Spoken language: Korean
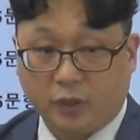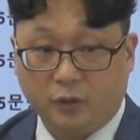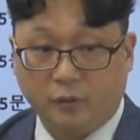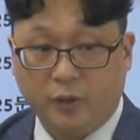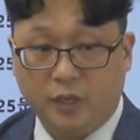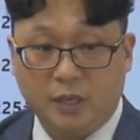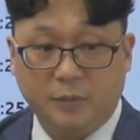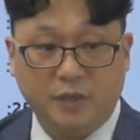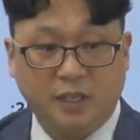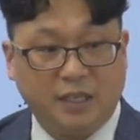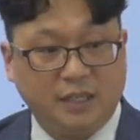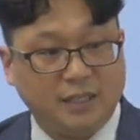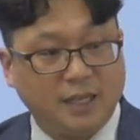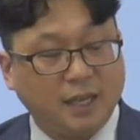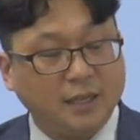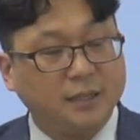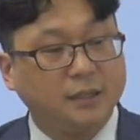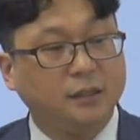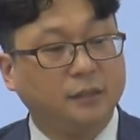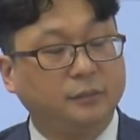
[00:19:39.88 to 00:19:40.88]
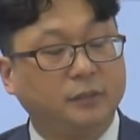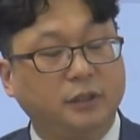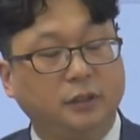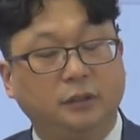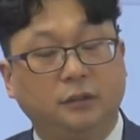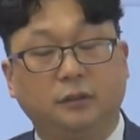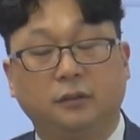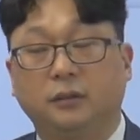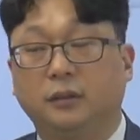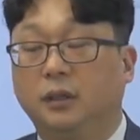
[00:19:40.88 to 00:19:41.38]
왜냐하면 기사
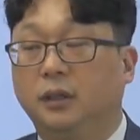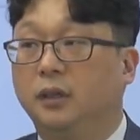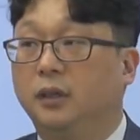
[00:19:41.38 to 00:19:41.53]
시험은